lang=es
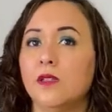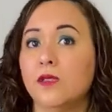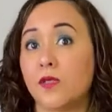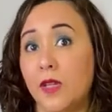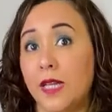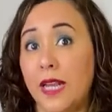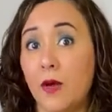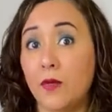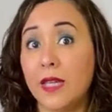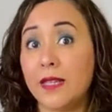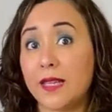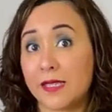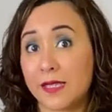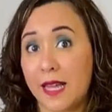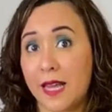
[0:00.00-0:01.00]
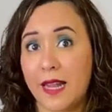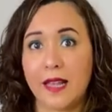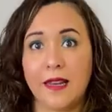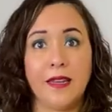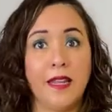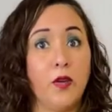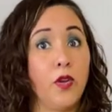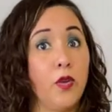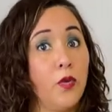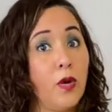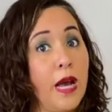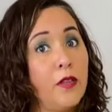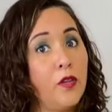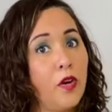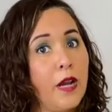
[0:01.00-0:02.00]
Soy Claudia Tazara,
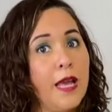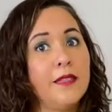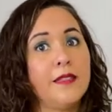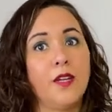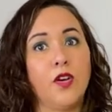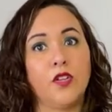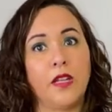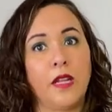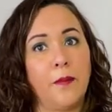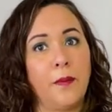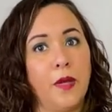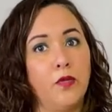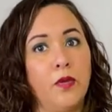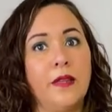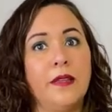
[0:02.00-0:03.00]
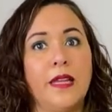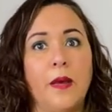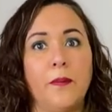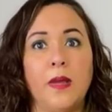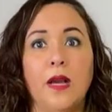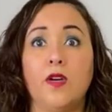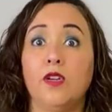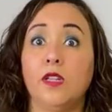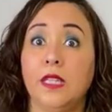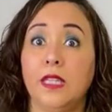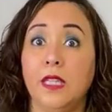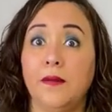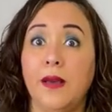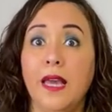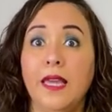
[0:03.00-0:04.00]
neuroeducadora y psicoterapeuta en terapia
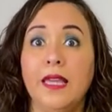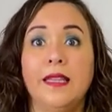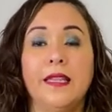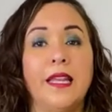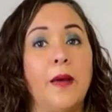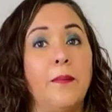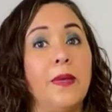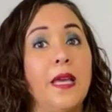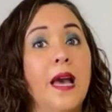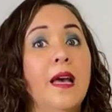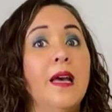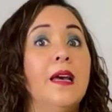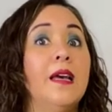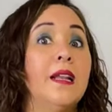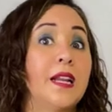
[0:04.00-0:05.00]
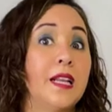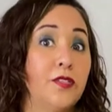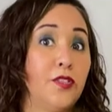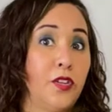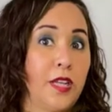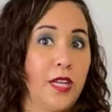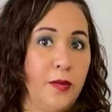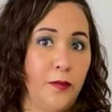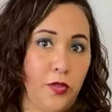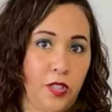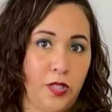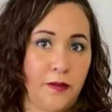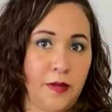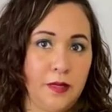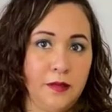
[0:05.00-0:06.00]
cognitiva y terapia racional emotiva.